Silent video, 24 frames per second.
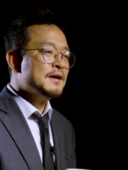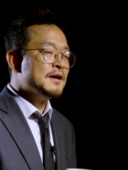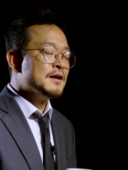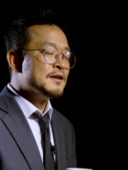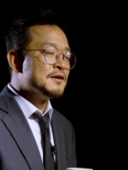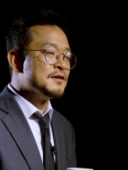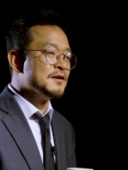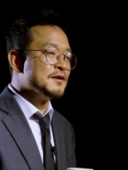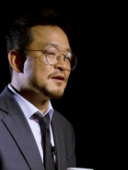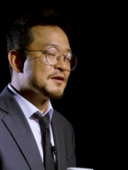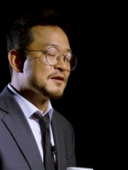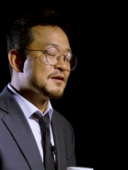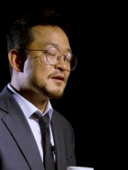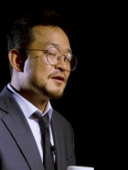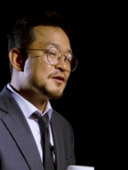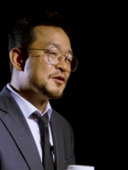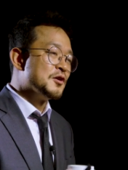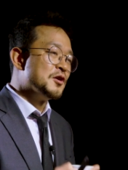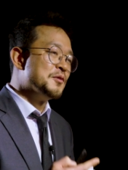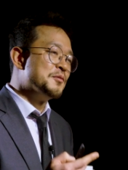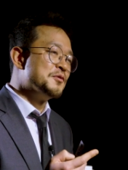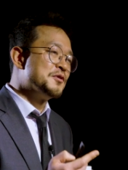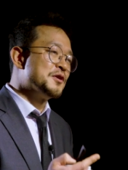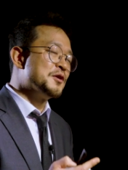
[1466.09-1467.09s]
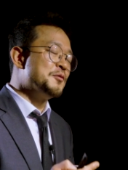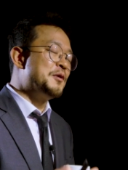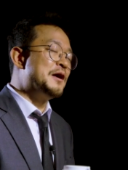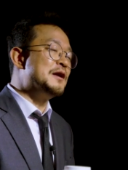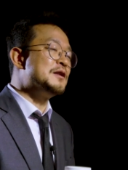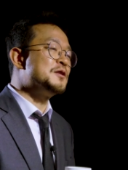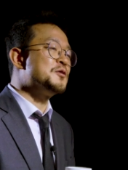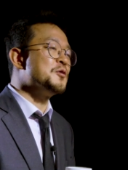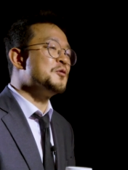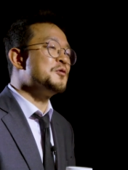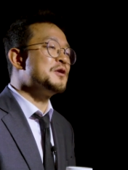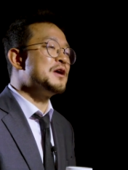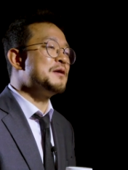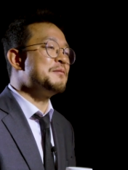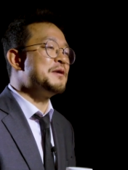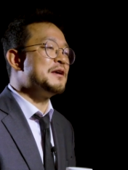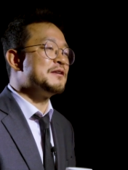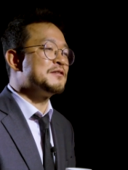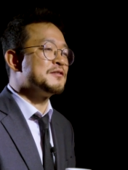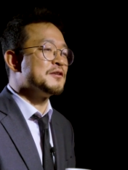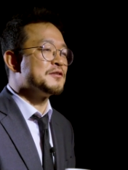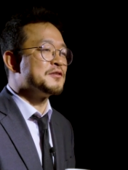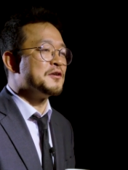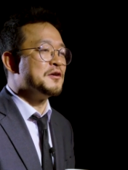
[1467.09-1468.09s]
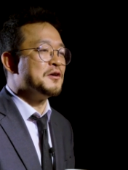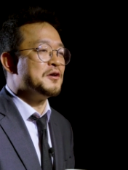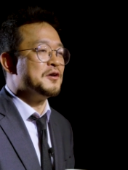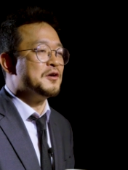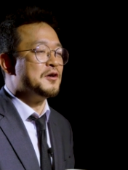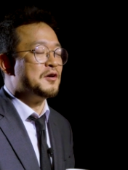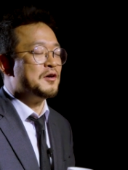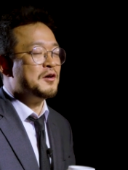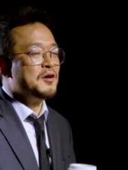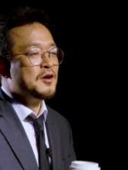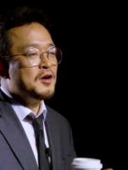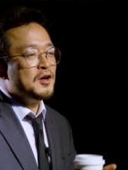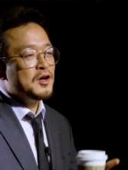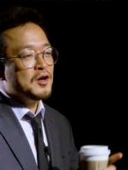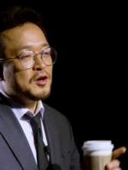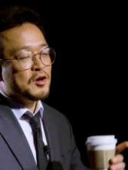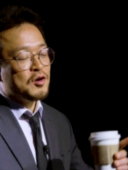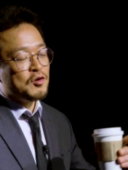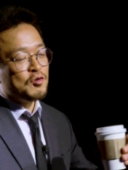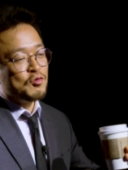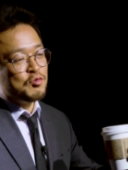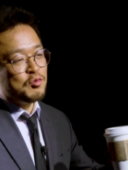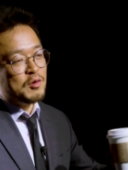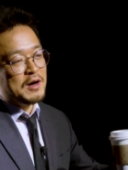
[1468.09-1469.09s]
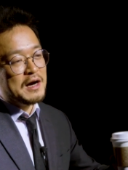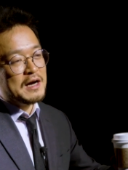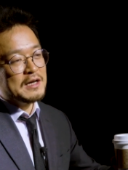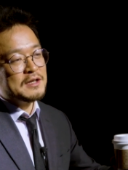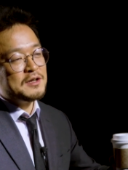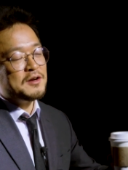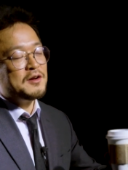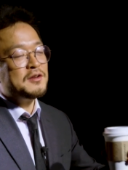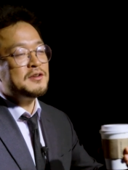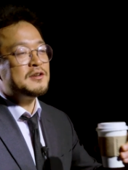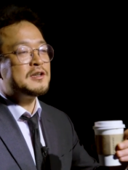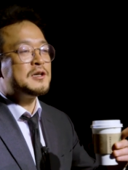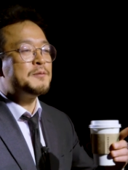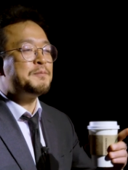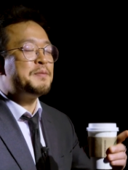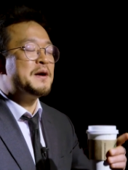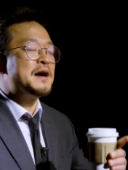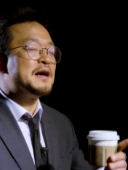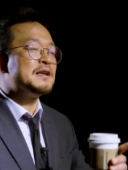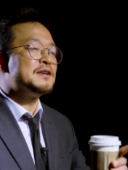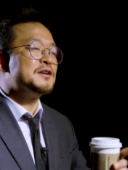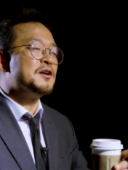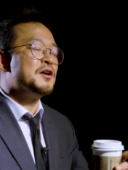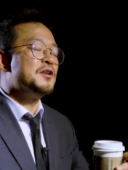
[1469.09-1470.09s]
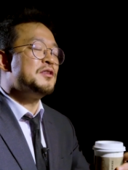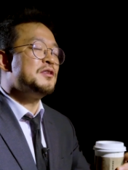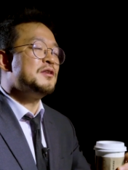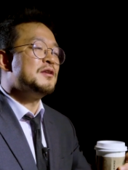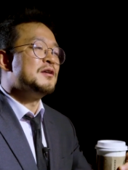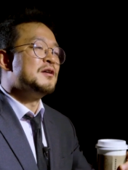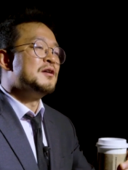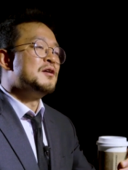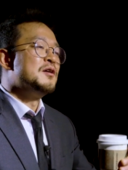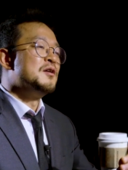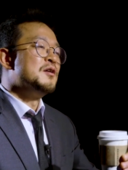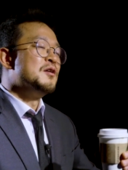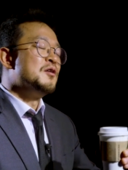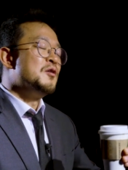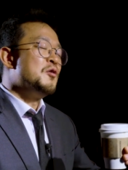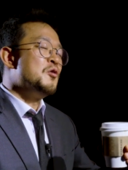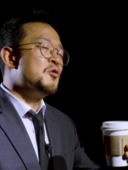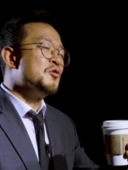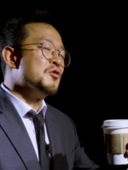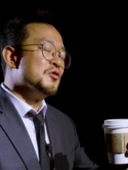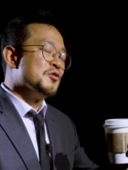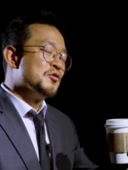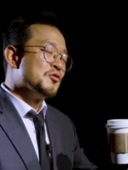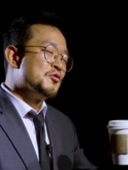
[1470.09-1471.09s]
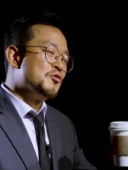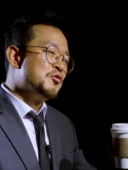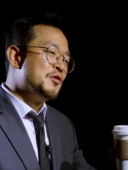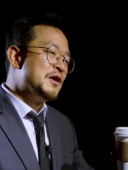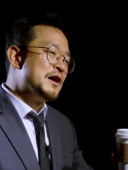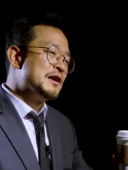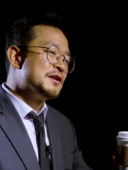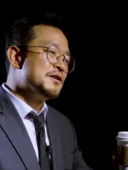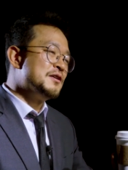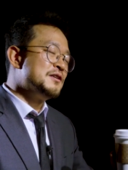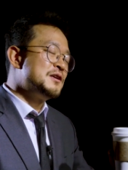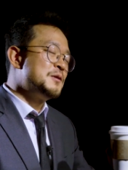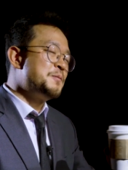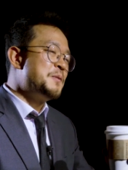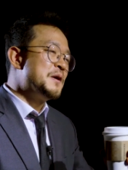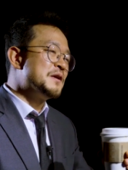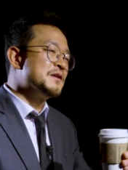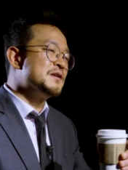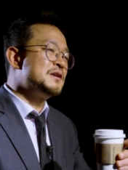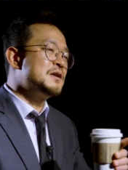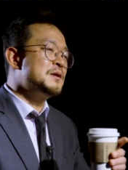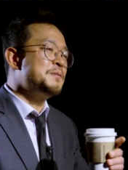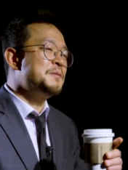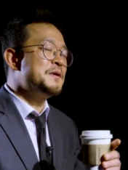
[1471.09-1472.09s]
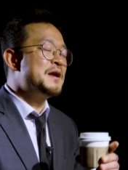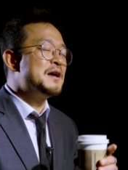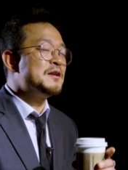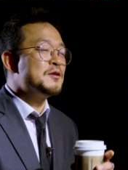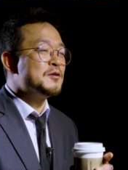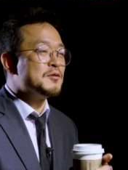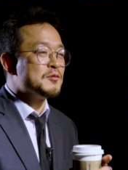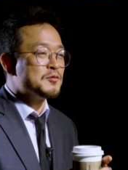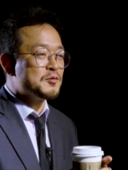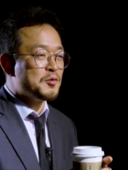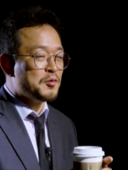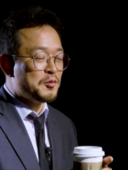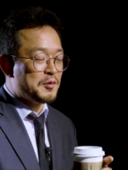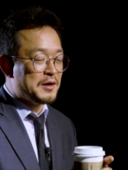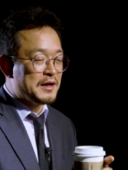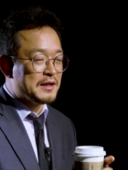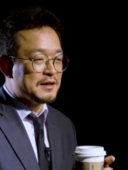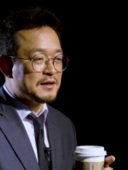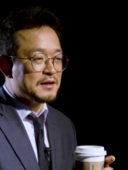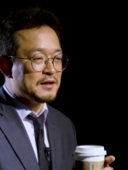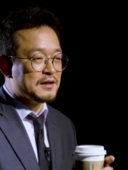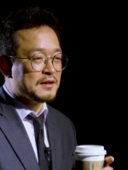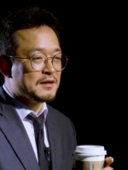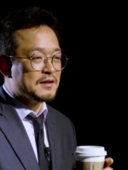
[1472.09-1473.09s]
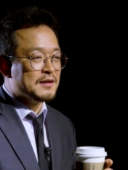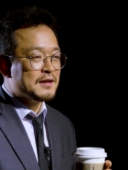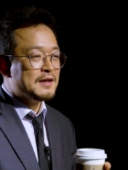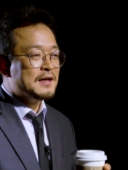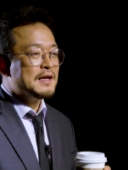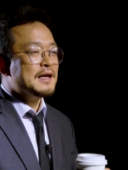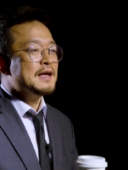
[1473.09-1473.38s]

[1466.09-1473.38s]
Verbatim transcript: 즉 여러분들이 활동을 함에 있어서 9학년, 10학년 혹은 9학년, 10학년, 11학년 동안은